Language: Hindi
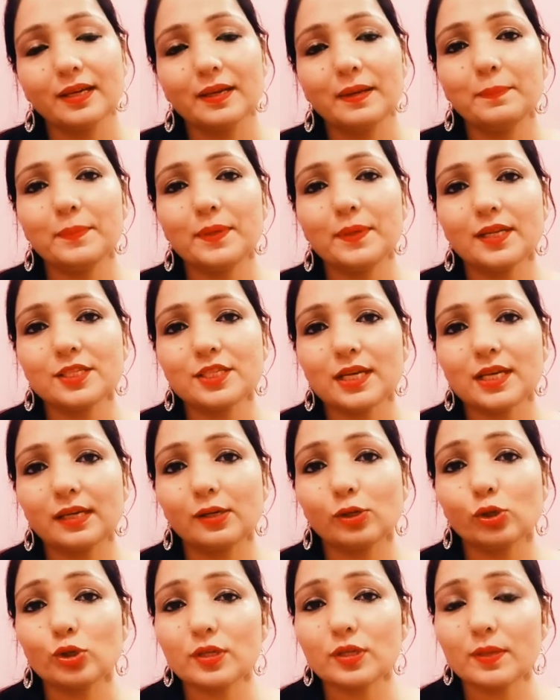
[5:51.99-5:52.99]
मेरे चैनल
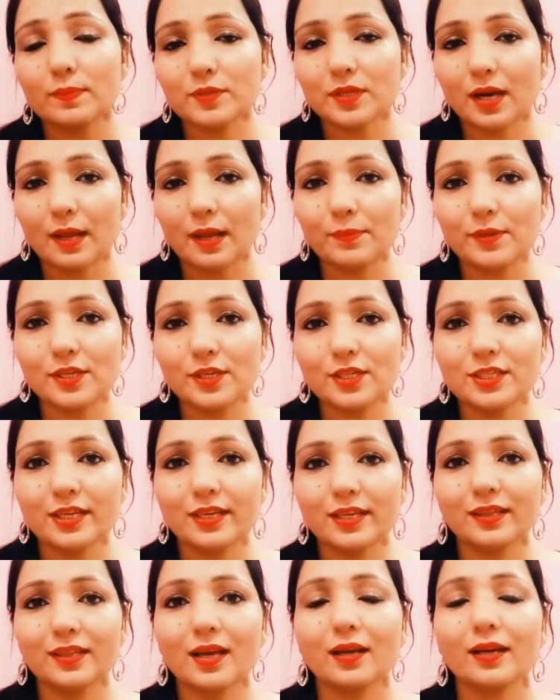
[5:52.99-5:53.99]
को सब्सक्राइब कीजिए
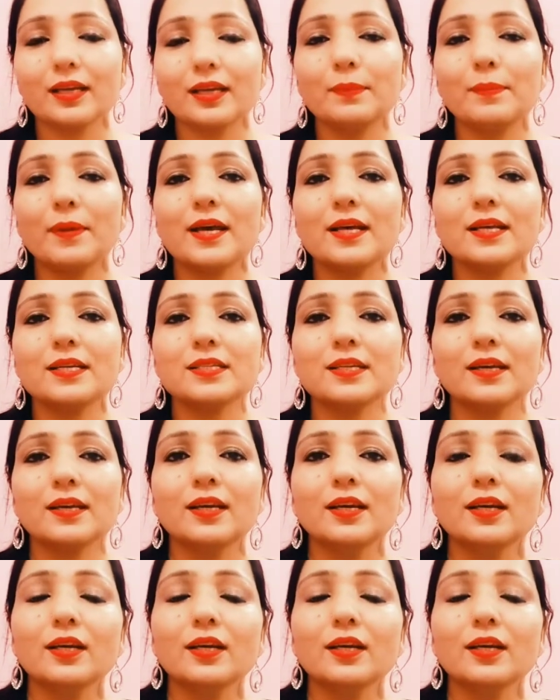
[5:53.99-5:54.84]
ताकि मैं ऐसे